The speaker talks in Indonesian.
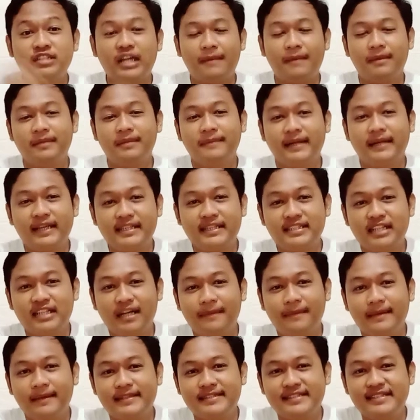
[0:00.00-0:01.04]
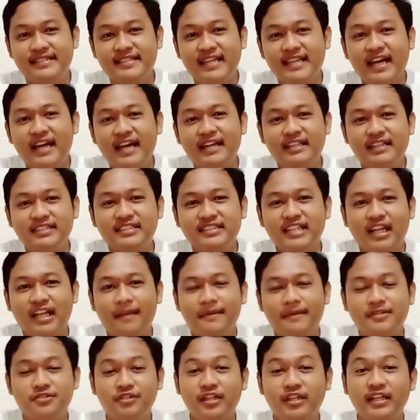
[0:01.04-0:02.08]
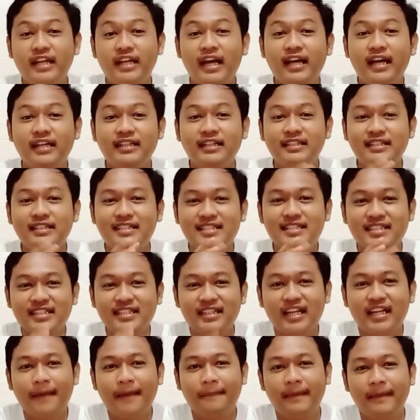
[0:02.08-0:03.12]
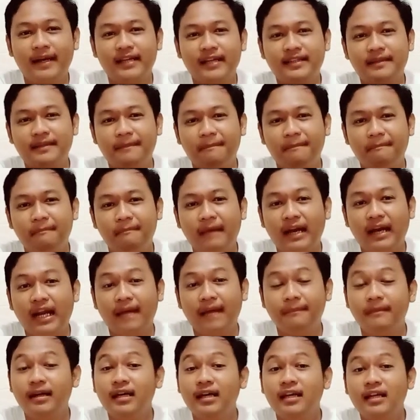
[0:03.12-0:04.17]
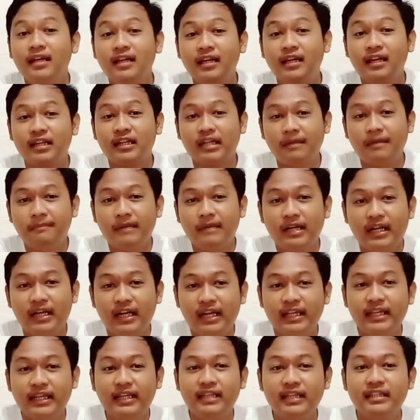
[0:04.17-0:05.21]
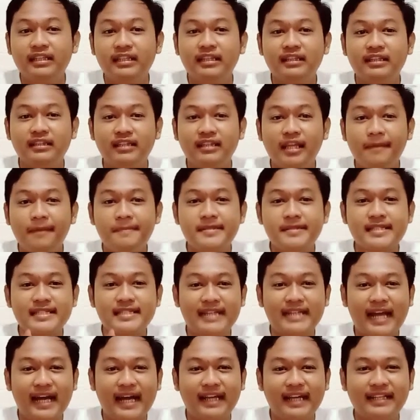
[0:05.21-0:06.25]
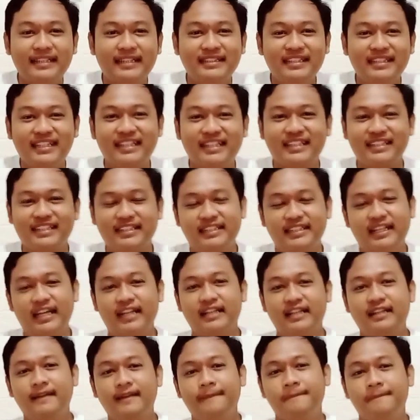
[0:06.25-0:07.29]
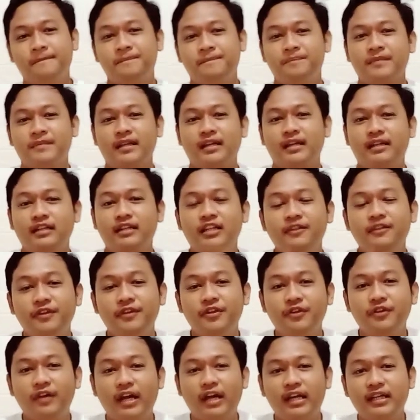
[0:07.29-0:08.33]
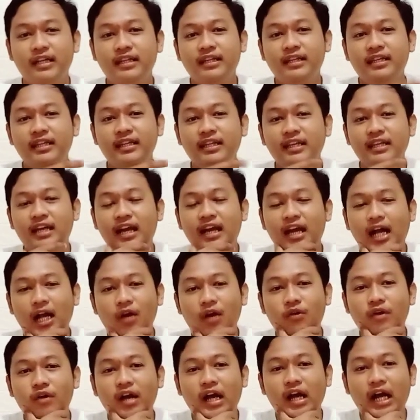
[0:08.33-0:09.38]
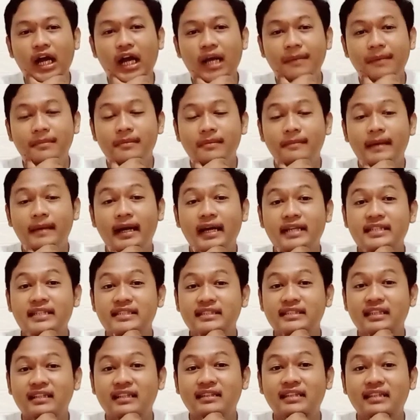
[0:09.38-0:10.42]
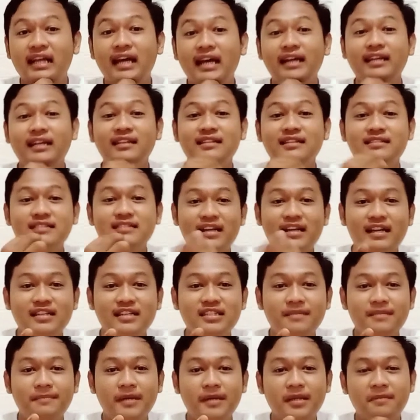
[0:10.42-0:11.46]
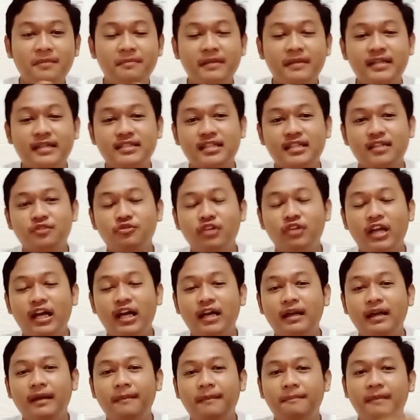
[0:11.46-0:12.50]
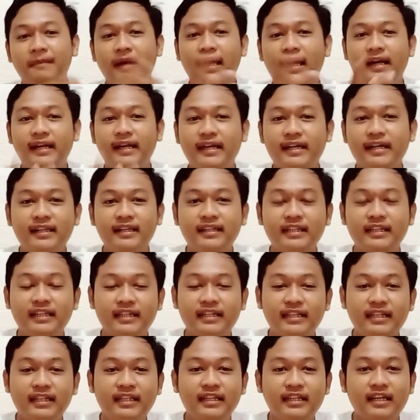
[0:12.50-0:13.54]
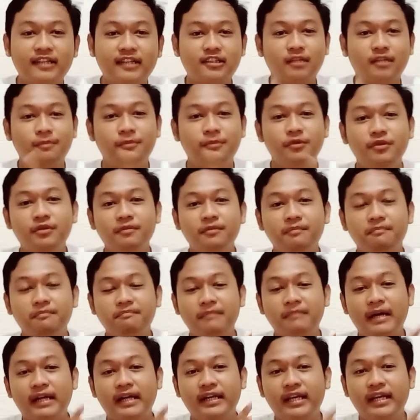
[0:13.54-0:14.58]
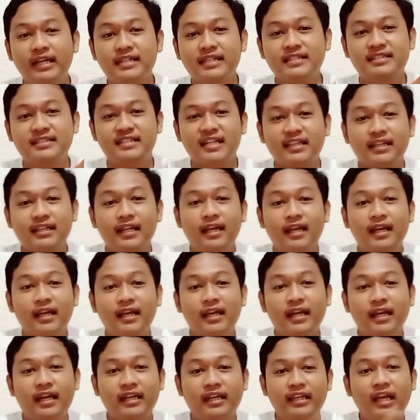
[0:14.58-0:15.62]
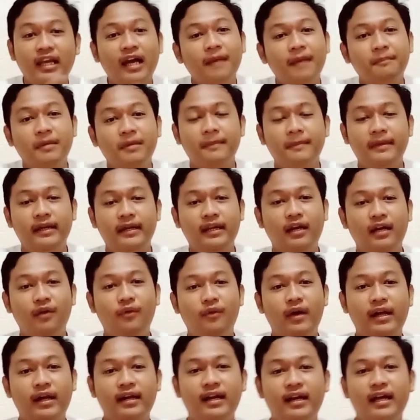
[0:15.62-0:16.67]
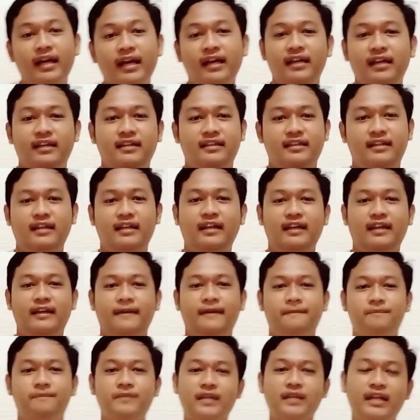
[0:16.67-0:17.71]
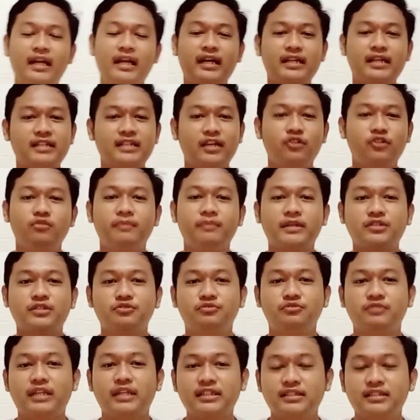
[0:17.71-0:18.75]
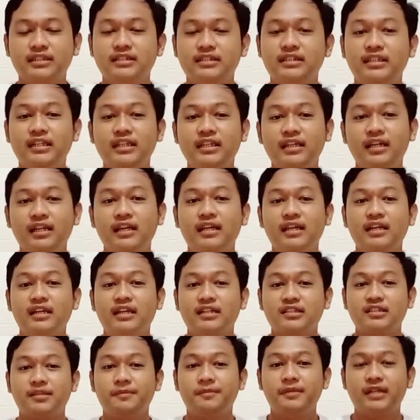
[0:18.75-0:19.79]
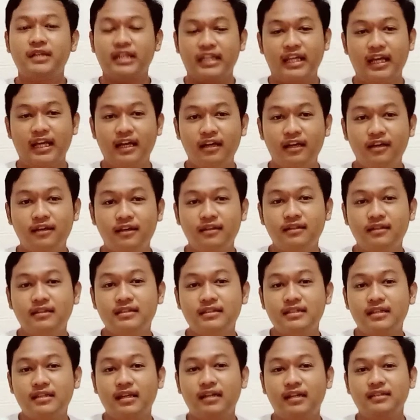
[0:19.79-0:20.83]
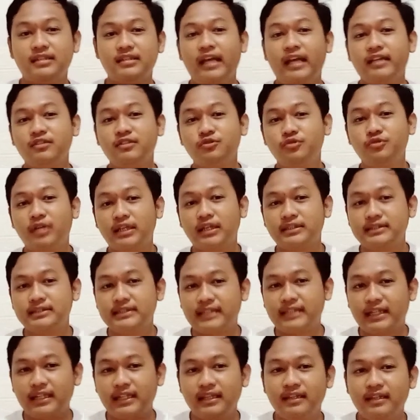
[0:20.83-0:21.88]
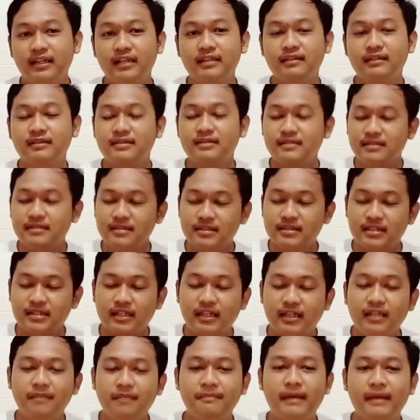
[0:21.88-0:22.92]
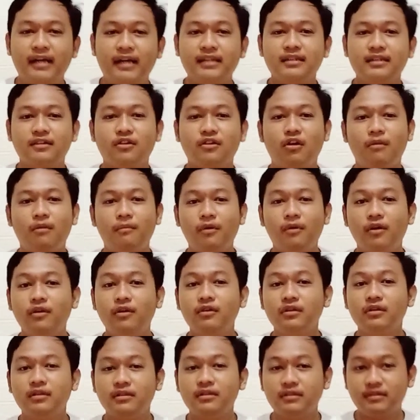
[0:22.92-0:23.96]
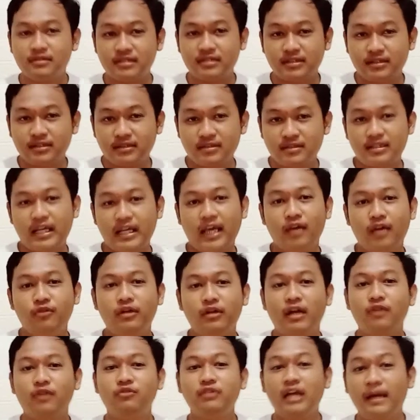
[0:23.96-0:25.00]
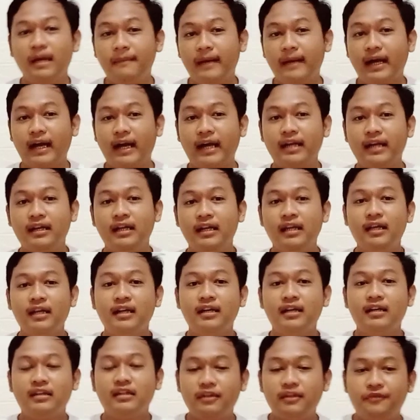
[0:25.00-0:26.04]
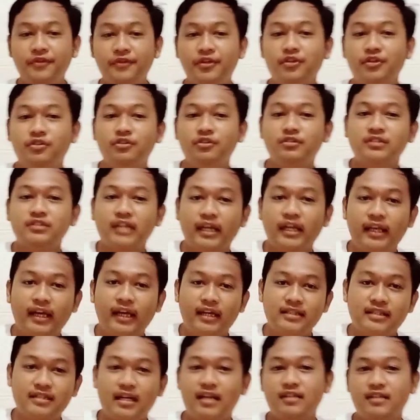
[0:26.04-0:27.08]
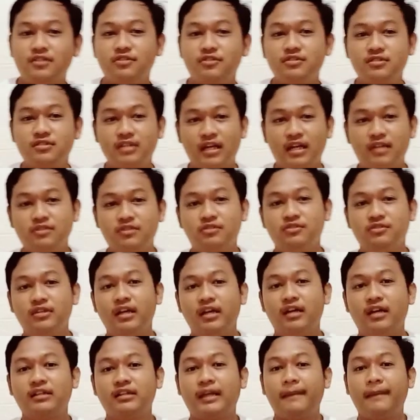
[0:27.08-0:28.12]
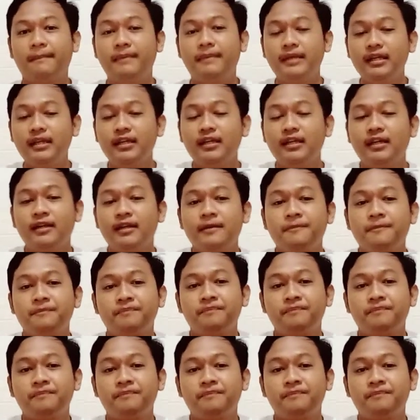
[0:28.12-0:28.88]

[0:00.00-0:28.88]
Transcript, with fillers: selamat pagi, selamat siang, selamat sore, dan selamat malam Kembali lagi di tips dan trik Nah, di video kali ini aku akan membahas tentang cara cepat mengecat ulang pada dinding ataupun pada cat yang berbeda warna Nah, ini akan saya kupas tuntas di sini Sebenarnya saya sudah sering dan sering banget ngomong saya ulang-ulang bahkan di video saya yang selanjut selanjutnya tapi